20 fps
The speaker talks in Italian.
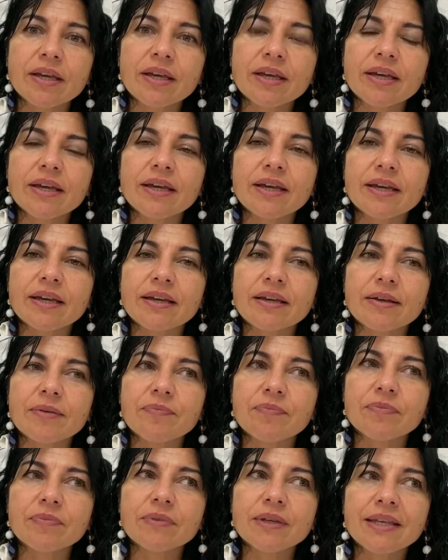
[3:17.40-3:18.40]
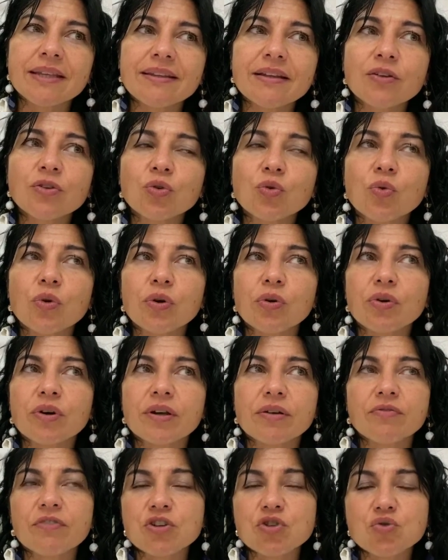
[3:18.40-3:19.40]
Eh, intanto
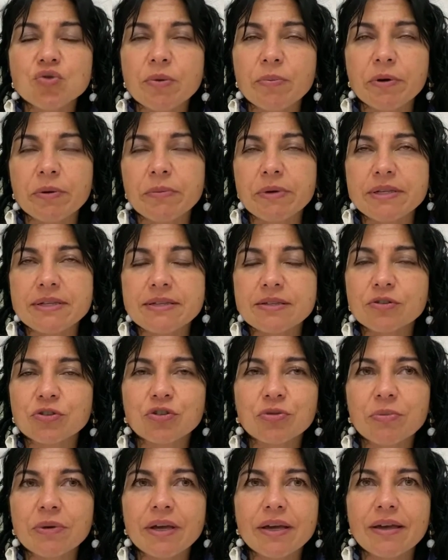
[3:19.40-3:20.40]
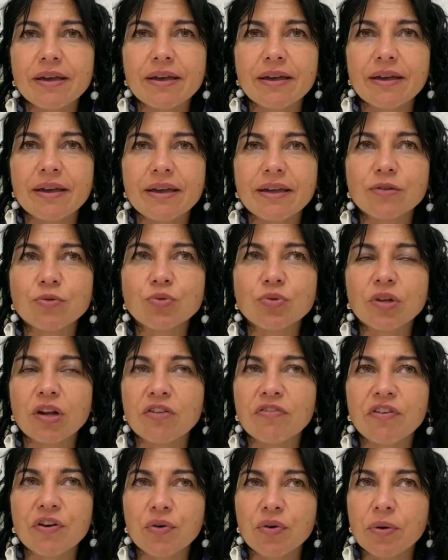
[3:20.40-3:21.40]
quello, faccio una premessa, secondo me è
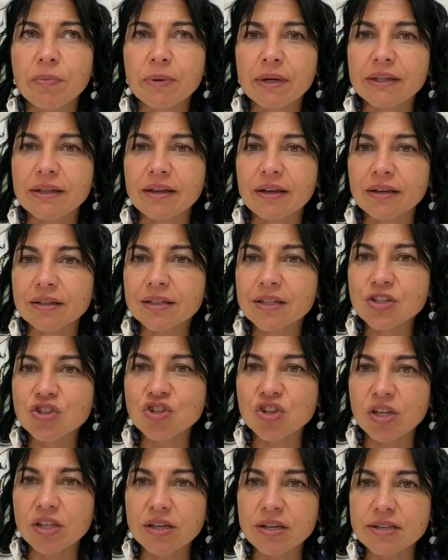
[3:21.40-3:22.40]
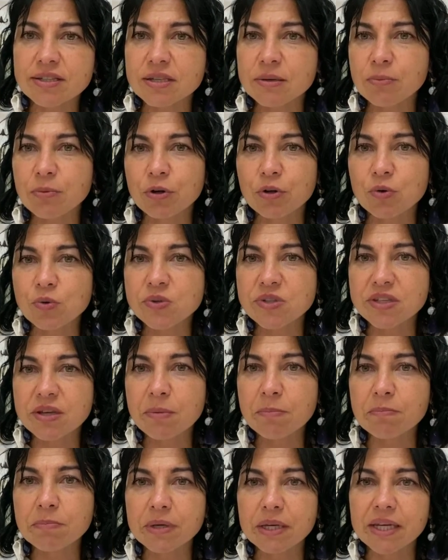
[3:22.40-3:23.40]
inutile fare una pratica del genere se poi non si
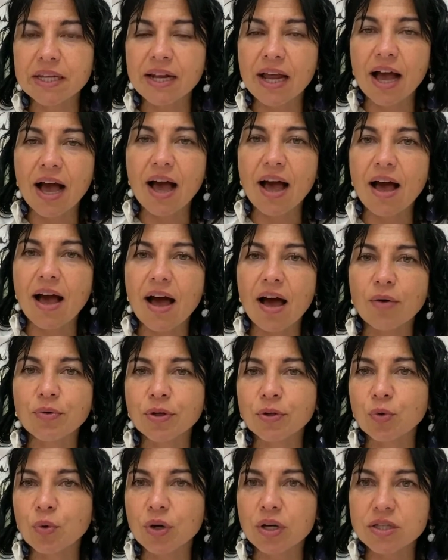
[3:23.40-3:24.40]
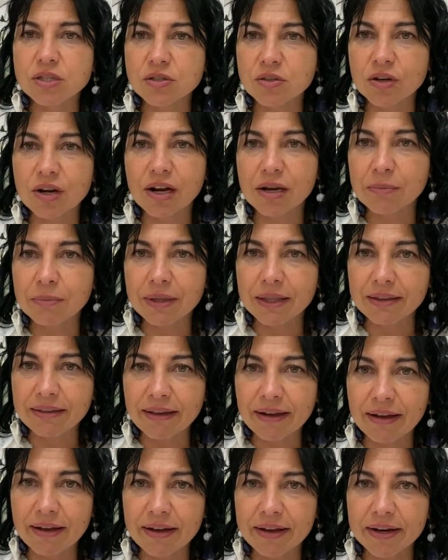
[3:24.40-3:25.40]
abbina a un'educazione
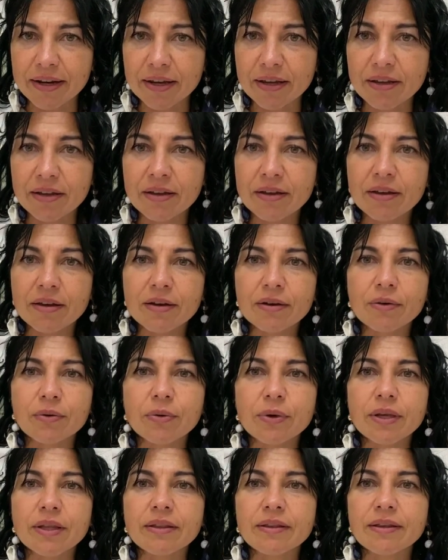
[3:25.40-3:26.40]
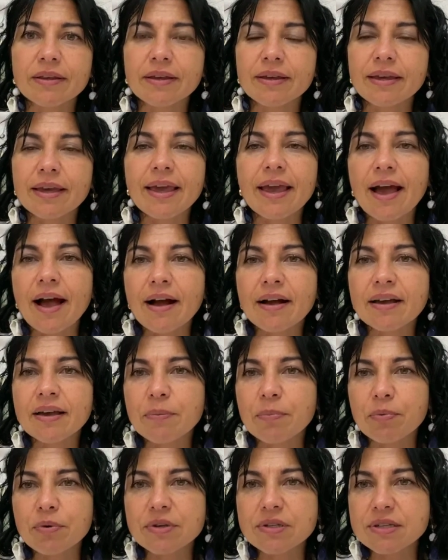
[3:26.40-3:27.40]
alimentare, quindi e
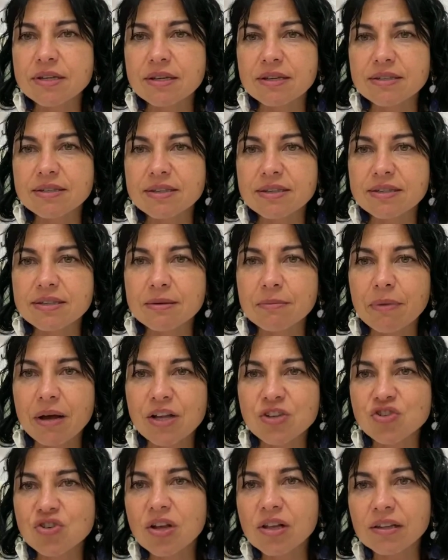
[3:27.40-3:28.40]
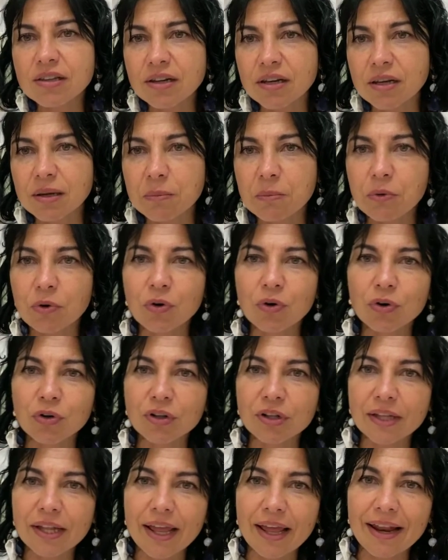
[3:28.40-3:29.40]
anche poi se si mangia il
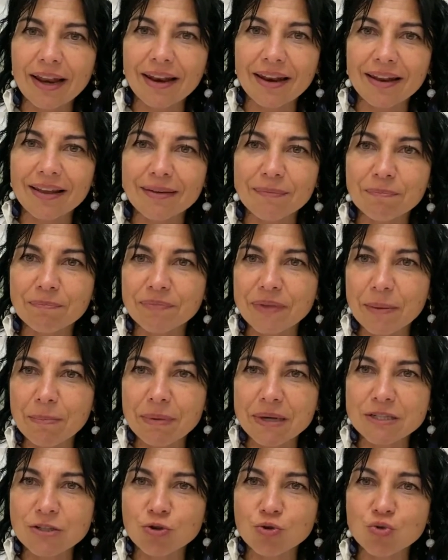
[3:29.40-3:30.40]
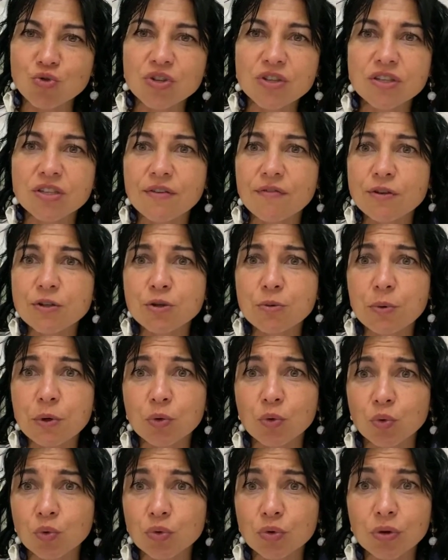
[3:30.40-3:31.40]
triplo nel, nei passi successivi e
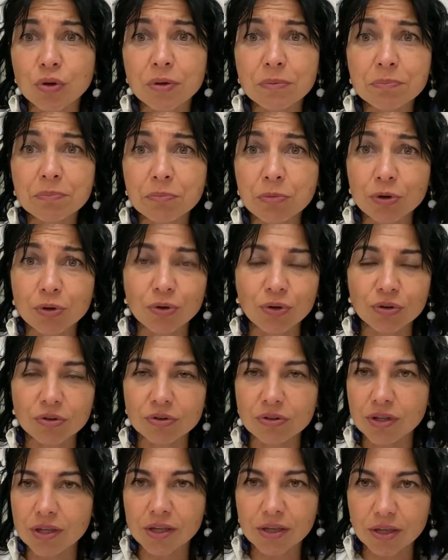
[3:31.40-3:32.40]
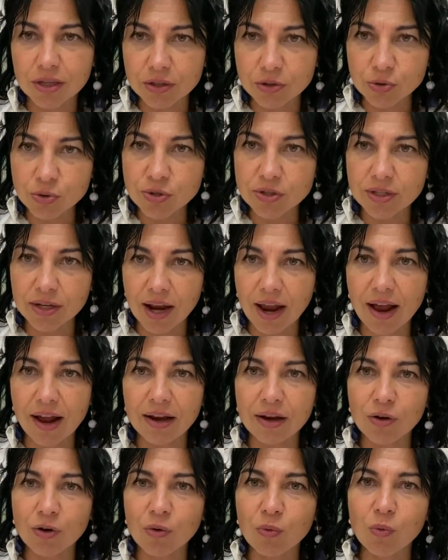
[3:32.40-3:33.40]
soprattutto prodotti
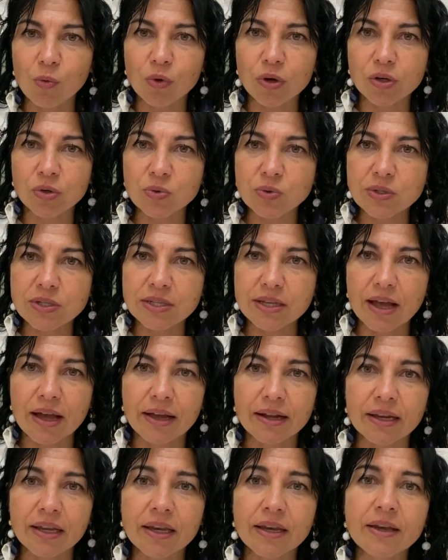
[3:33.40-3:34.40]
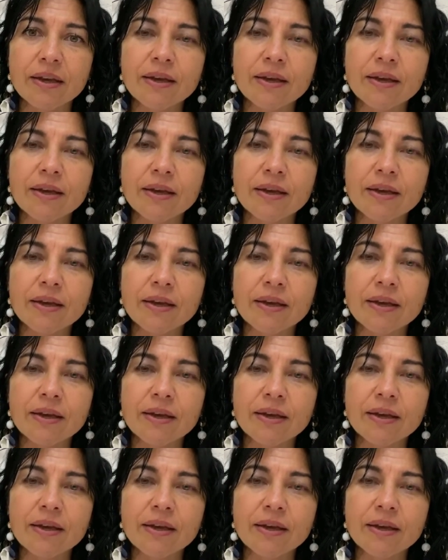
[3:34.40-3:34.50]
industriali o comunque non sani.